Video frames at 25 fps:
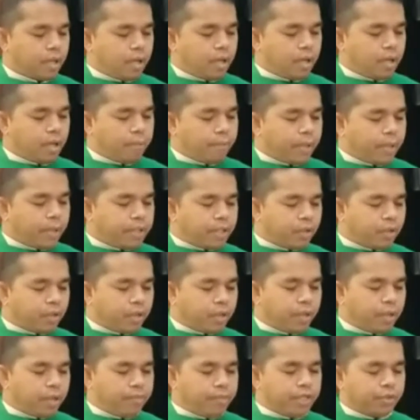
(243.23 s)
Banyak
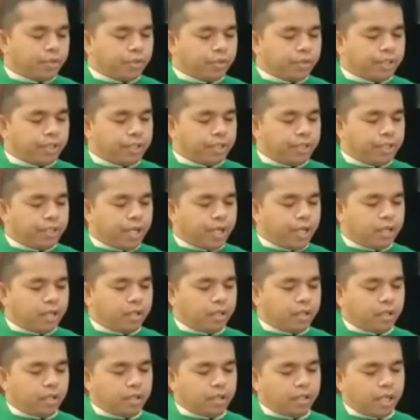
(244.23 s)
orang mengikuti dia
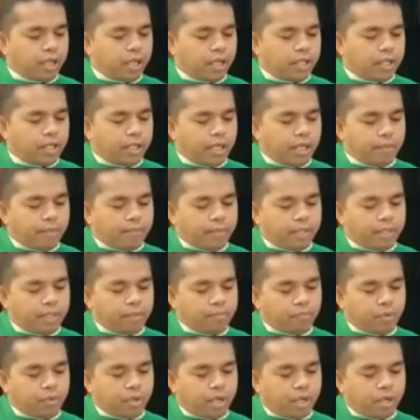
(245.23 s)
dan ia
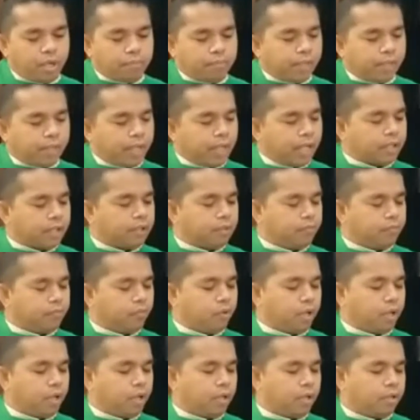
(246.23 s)
menyembuhkan mereka
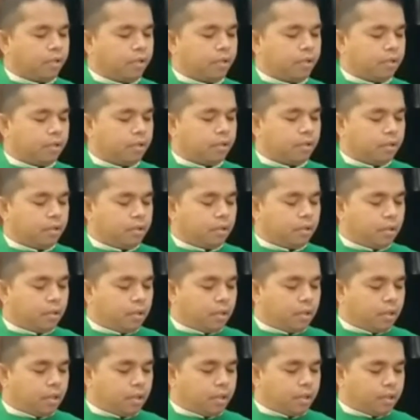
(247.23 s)
semua.
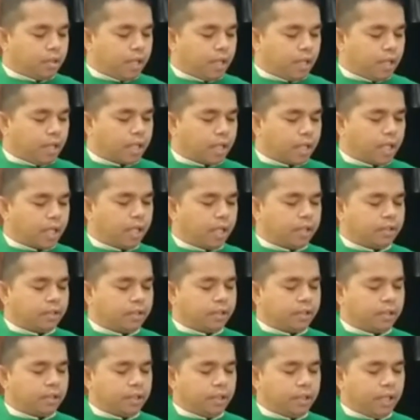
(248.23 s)
Dengan
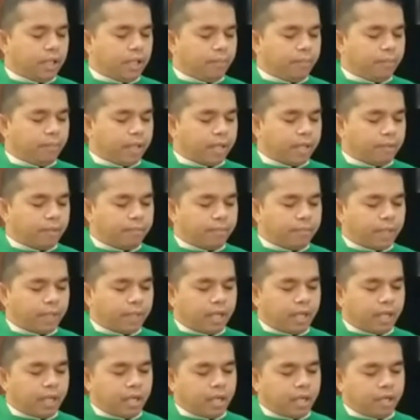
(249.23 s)
keras ia melarang
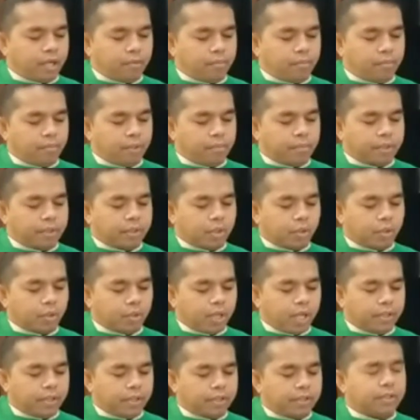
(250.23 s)
mereka
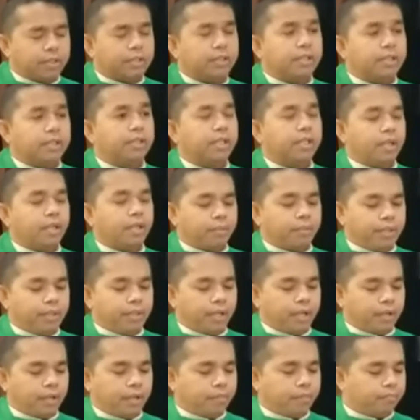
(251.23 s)
memberitahukan siapa
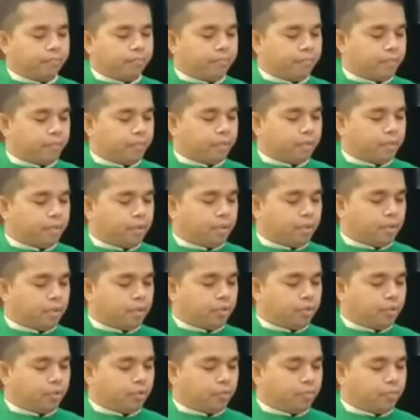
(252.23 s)
dia
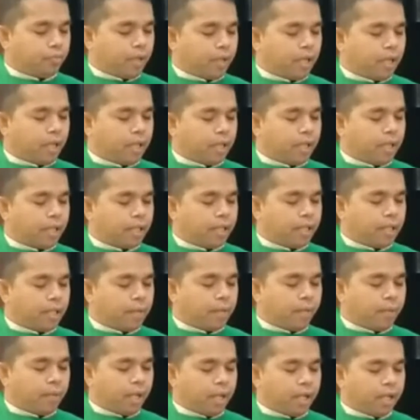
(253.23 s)
supaya
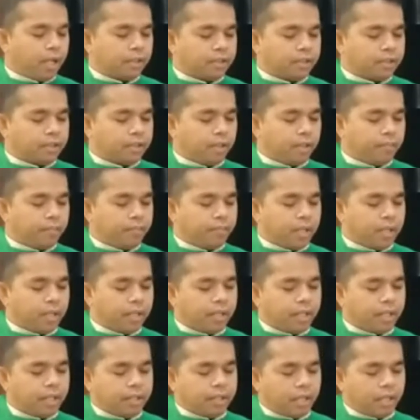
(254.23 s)
genaplah sabda
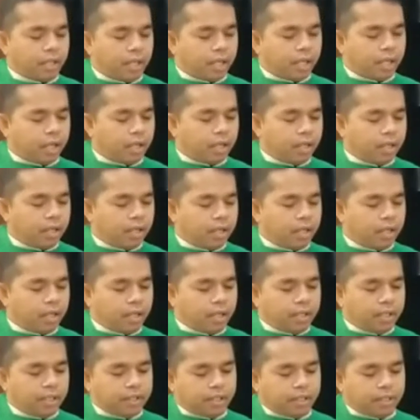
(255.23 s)
yang telah
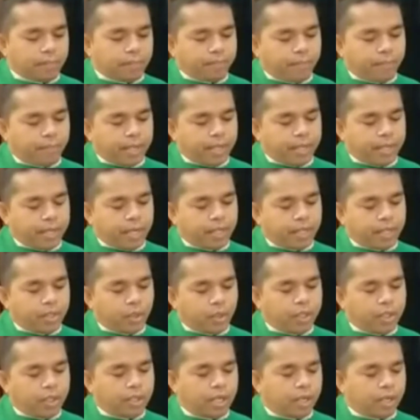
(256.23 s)
disampaikan
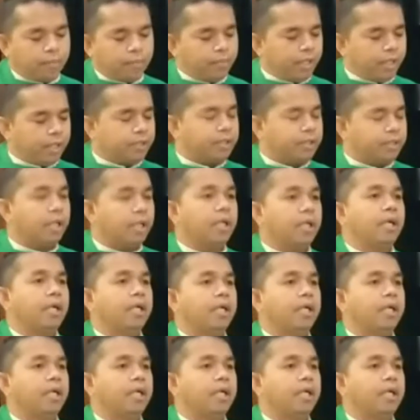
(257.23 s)
oleh Nabi Yesaya.